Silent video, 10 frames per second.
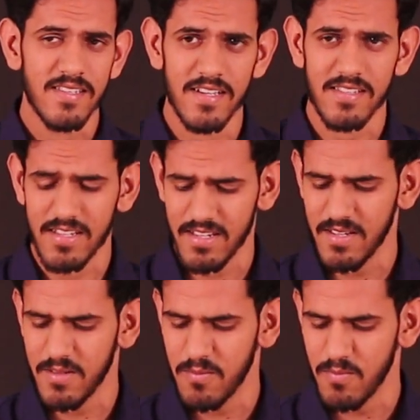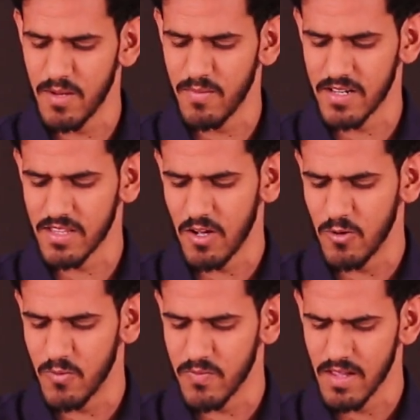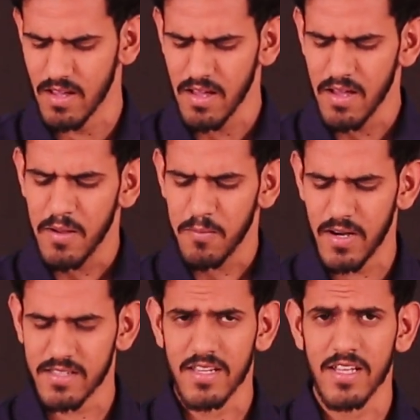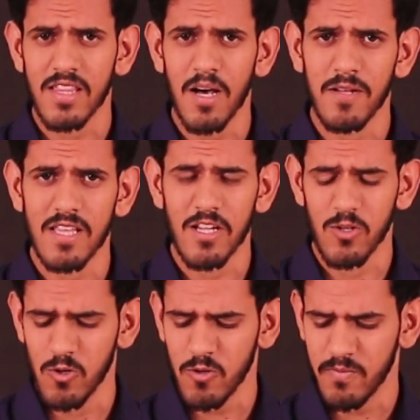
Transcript: जैसे मैं मरता हूँ बस इतना बता दो